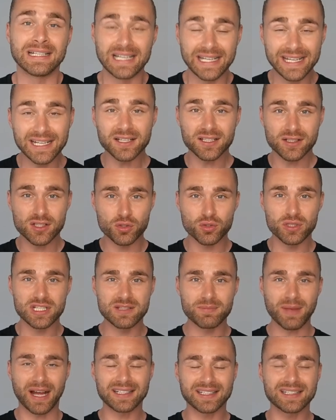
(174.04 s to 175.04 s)
einen Link zu
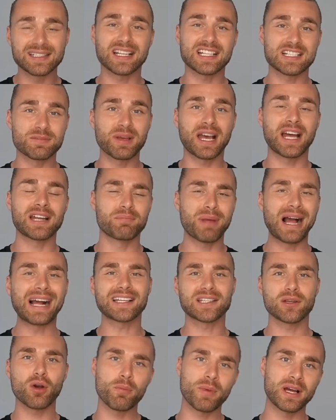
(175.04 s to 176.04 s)
diesem Antitranspirant
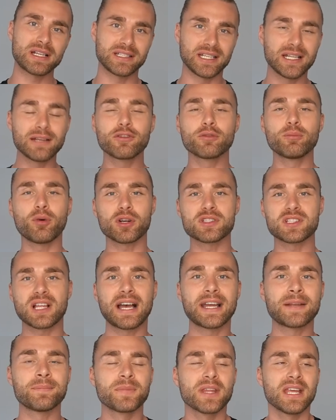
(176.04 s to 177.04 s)
packe ich auch mal in die Infobox
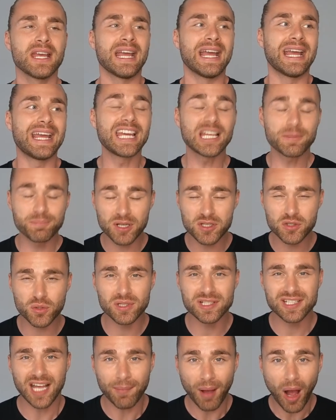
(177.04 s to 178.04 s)
rein. Ich
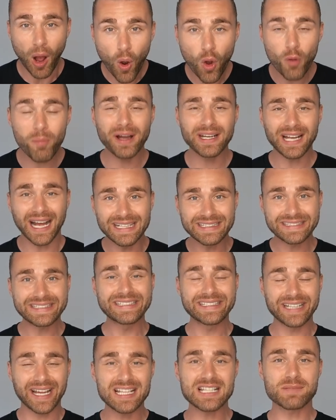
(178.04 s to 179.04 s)
persönlich habe auch mal ein
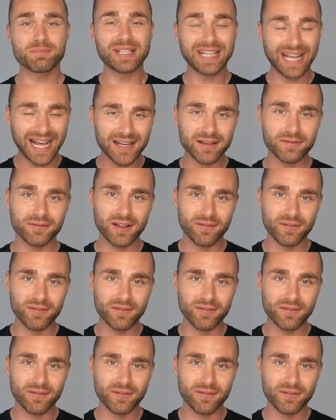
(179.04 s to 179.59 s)
Antitranspirant